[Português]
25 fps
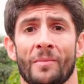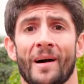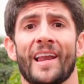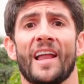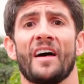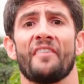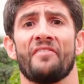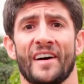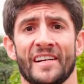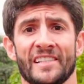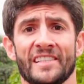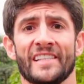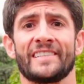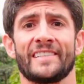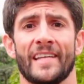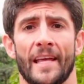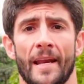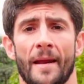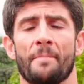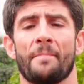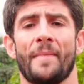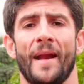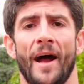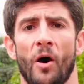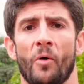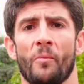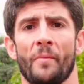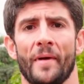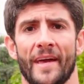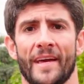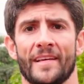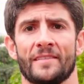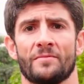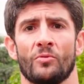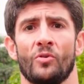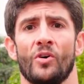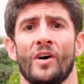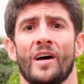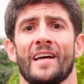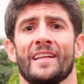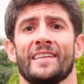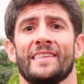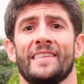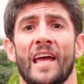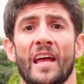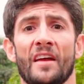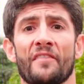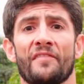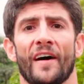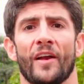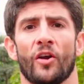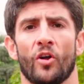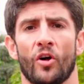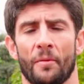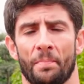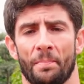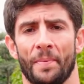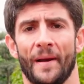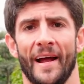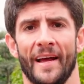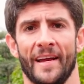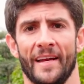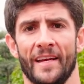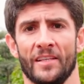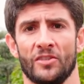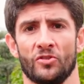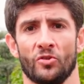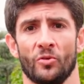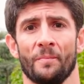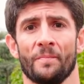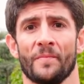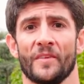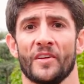uma lavagem cerebral mesmo. Deem valor para isso.